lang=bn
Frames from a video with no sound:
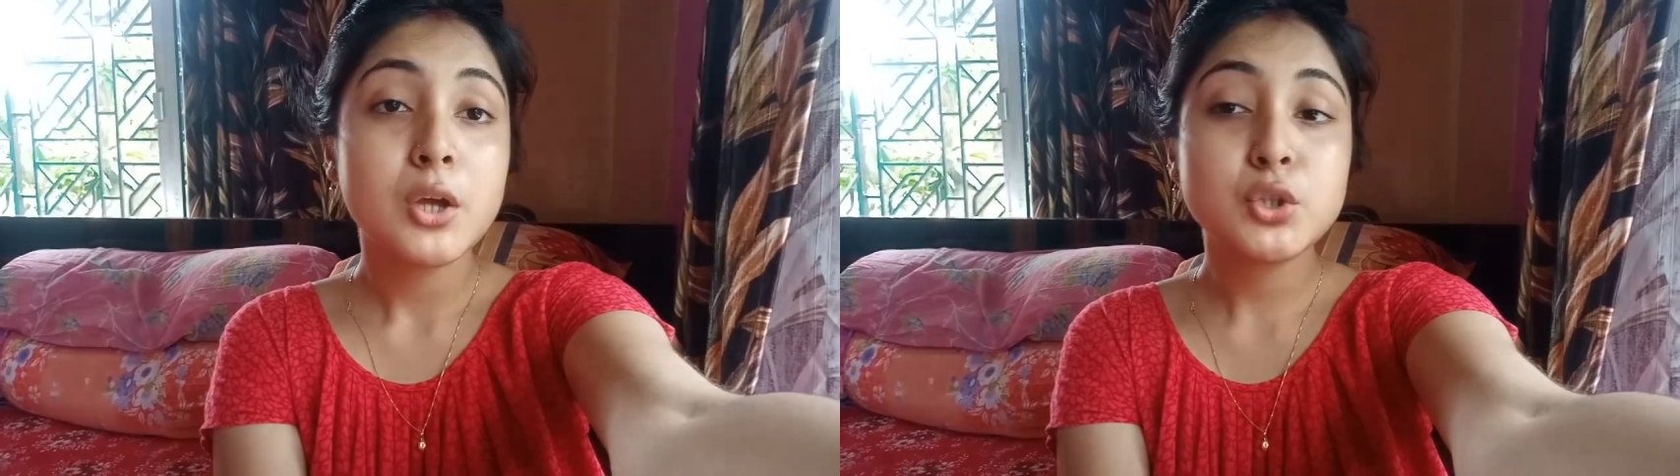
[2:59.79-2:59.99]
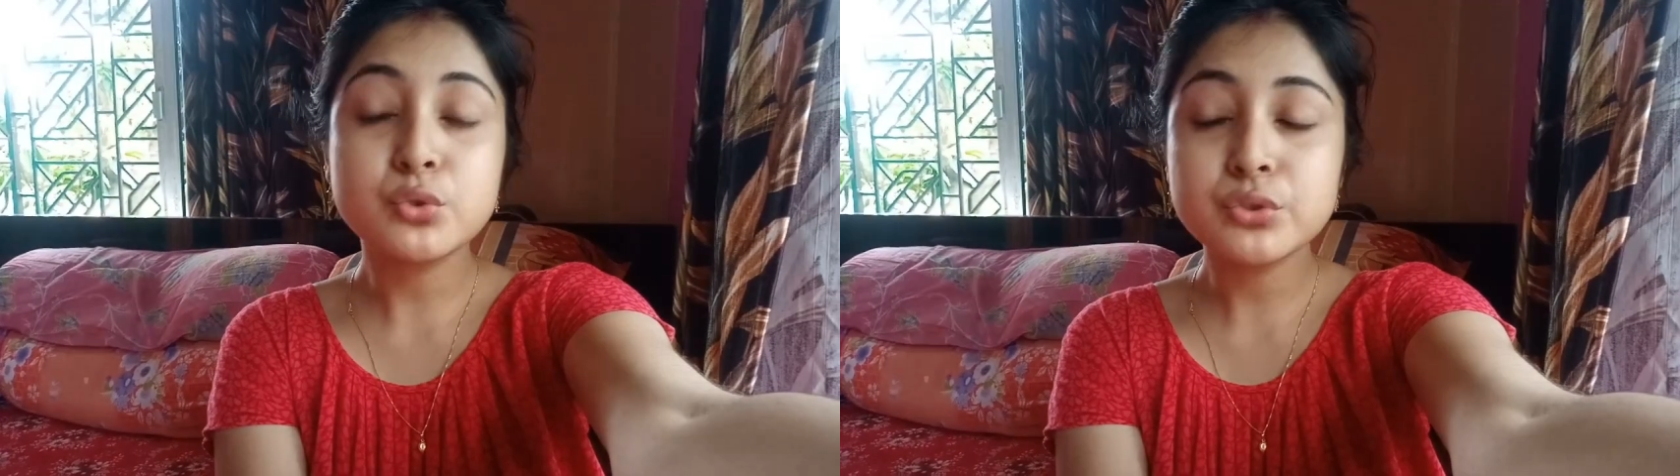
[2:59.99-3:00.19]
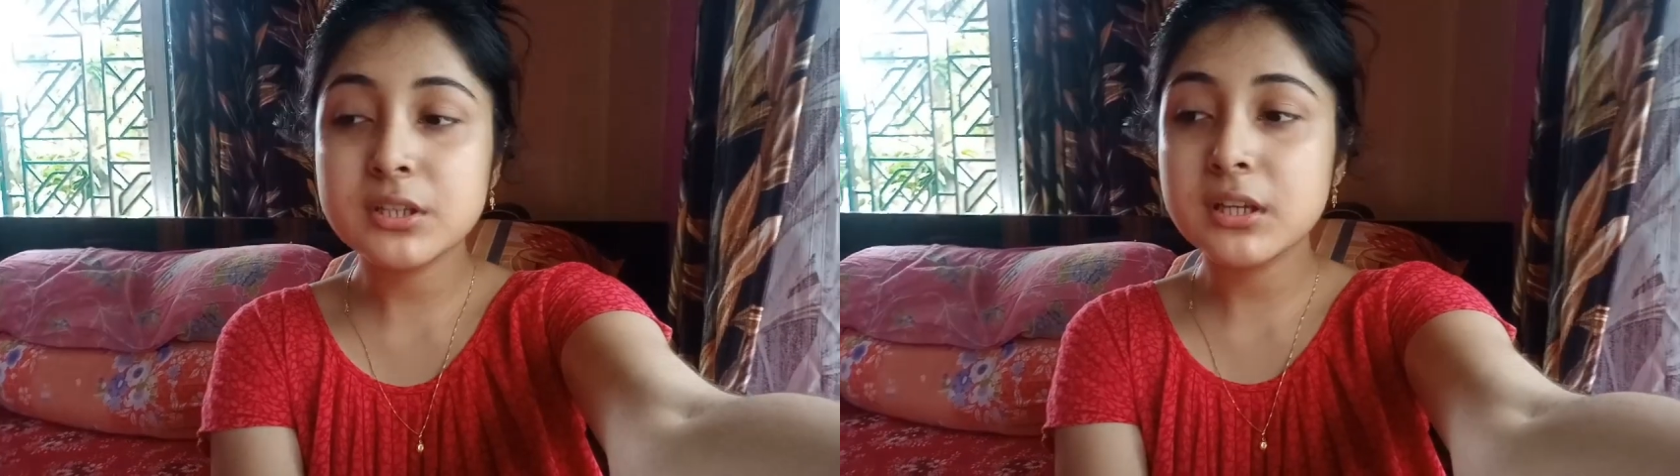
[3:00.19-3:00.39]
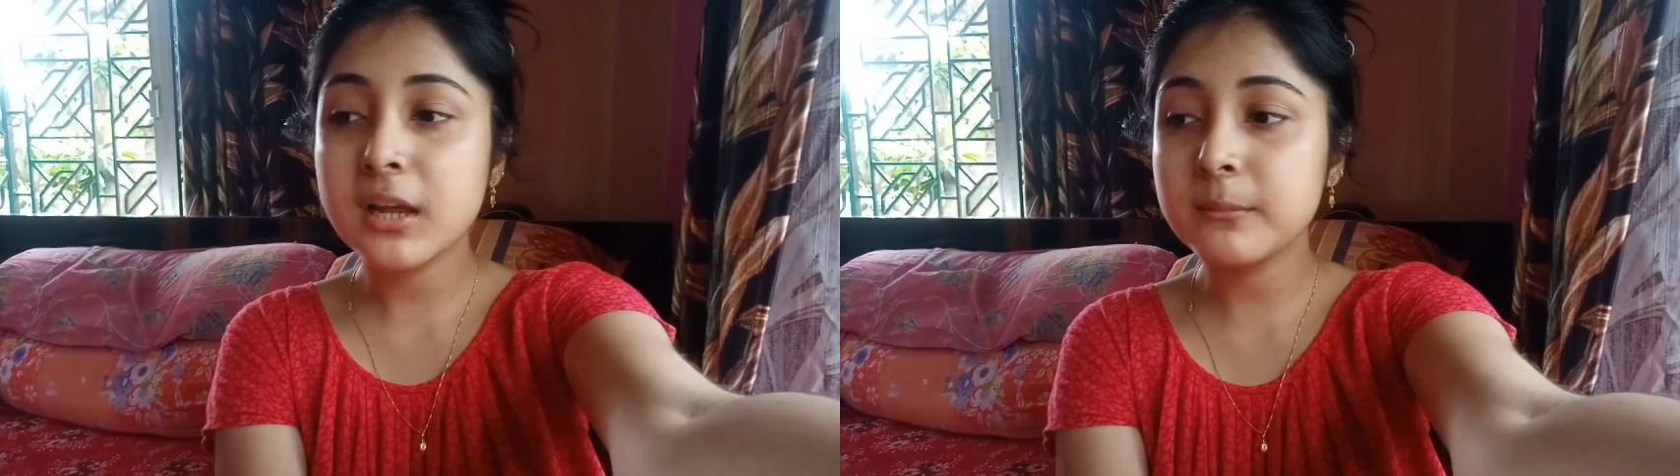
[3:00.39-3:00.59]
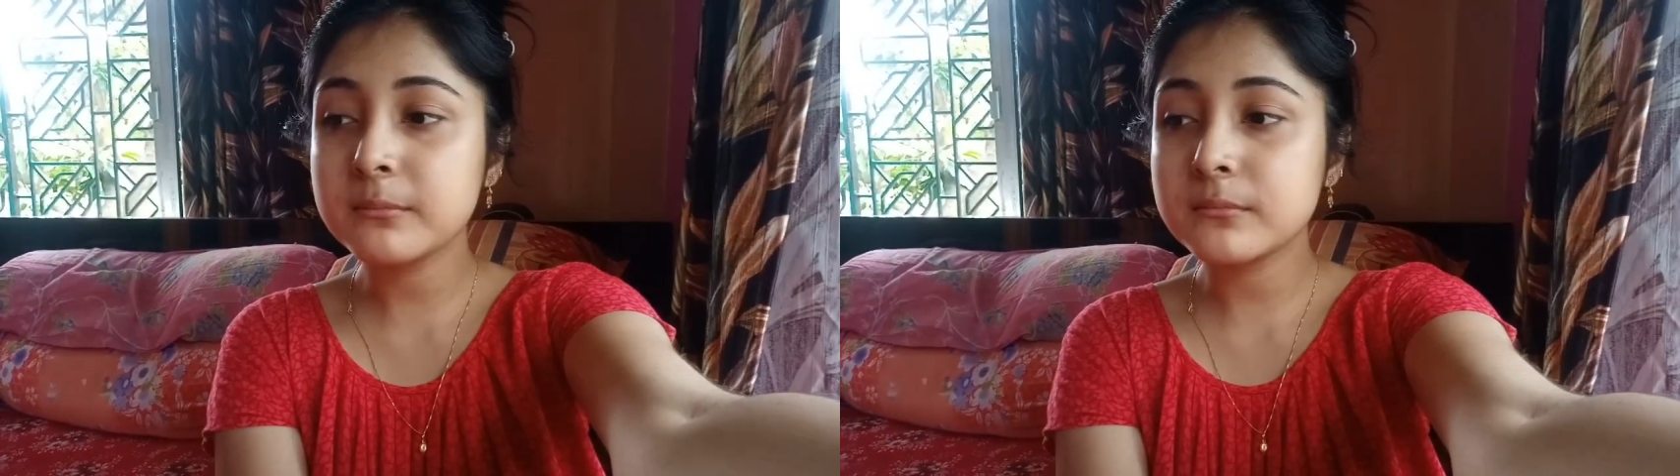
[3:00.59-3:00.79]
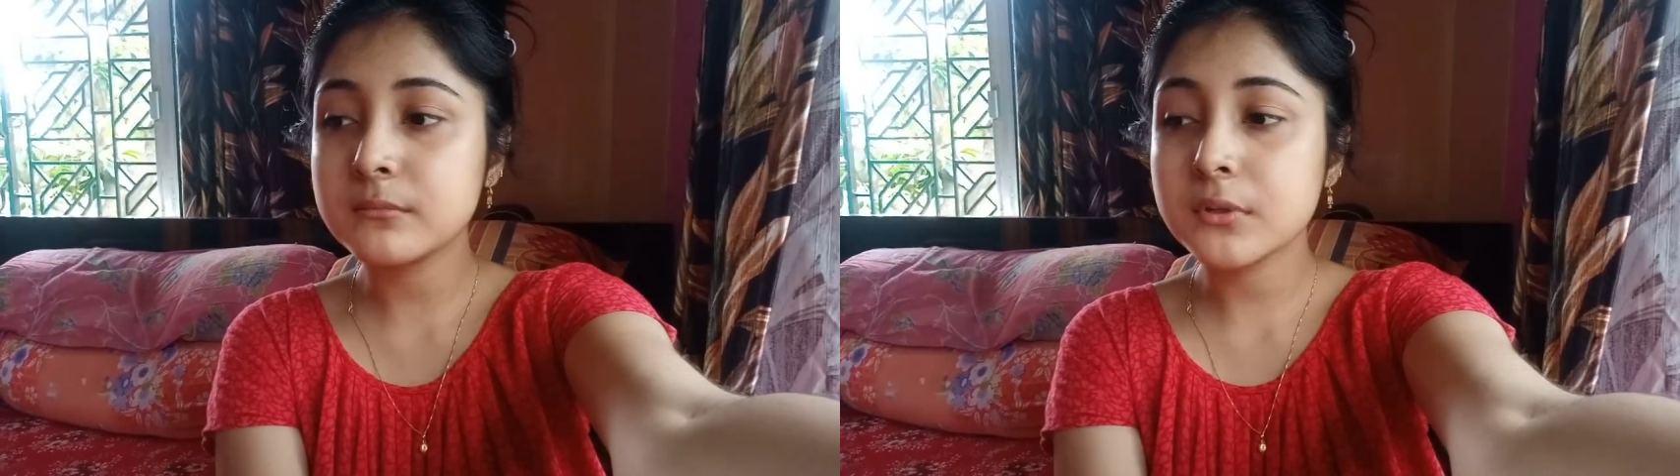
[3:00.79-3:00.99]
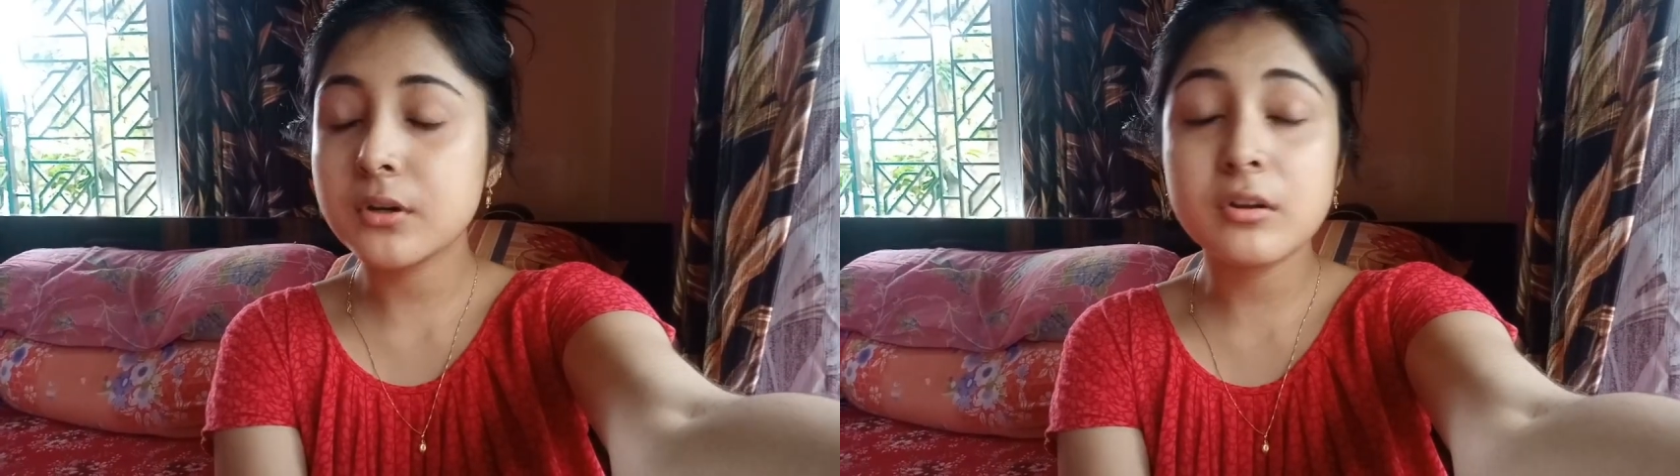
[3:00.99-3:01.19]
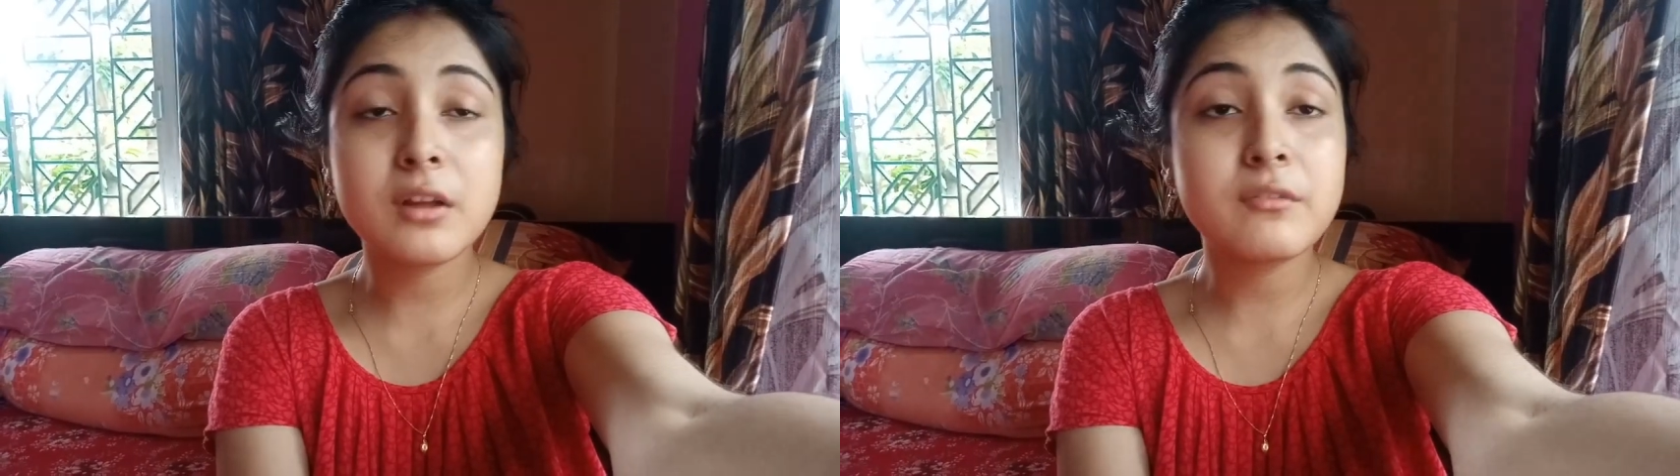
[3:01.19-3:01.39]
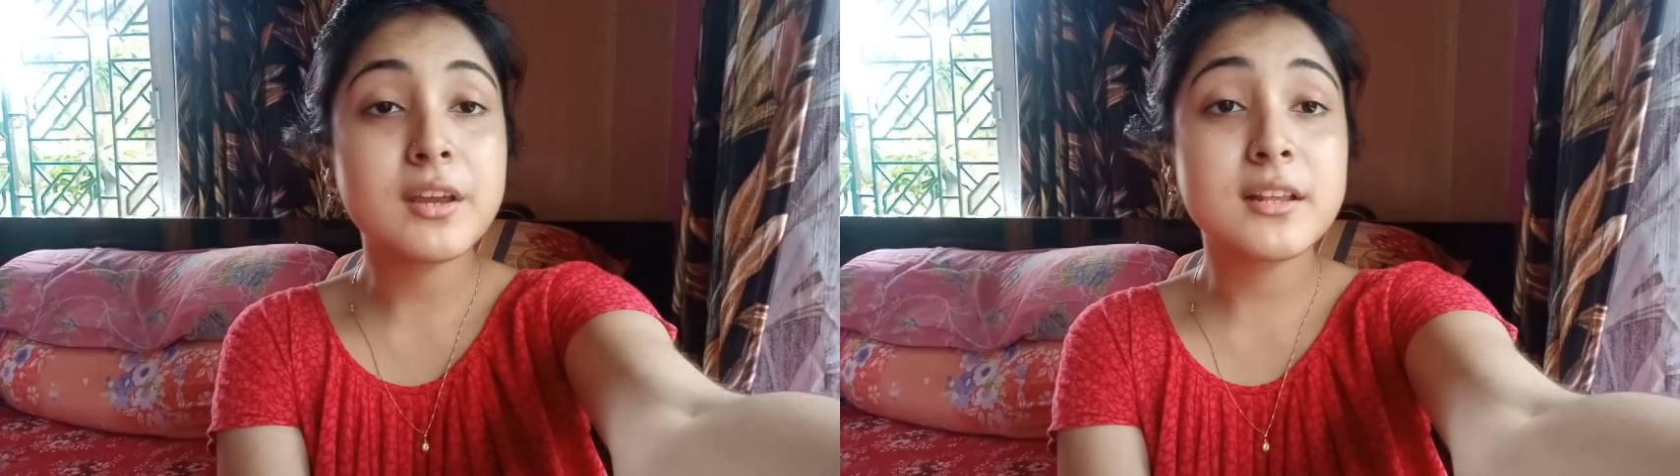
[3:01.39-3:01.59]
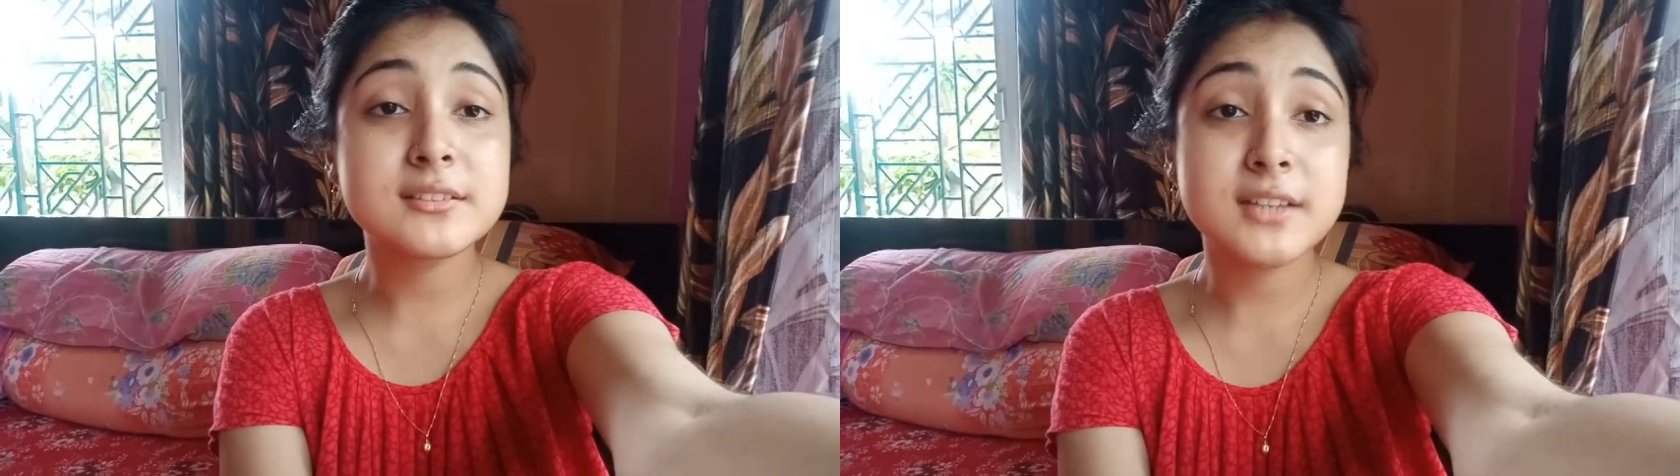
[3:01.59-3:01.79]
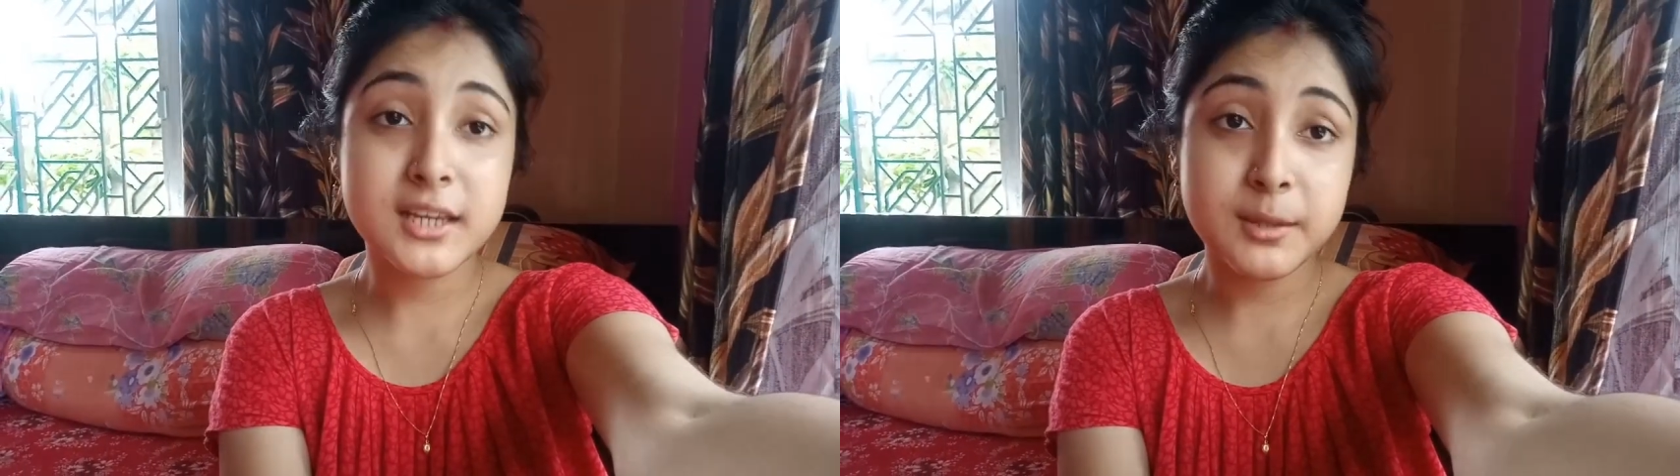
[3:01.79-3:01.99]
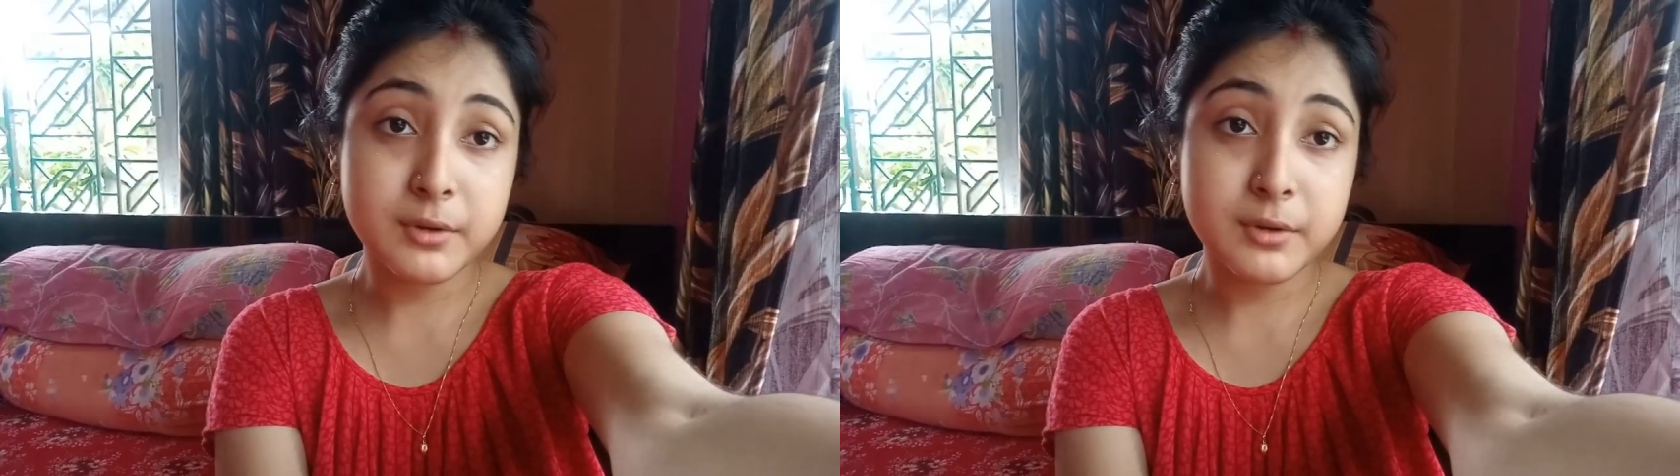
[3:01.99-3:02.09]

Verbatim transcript: শুনছিলাম করোনা ভাইরাস নাকি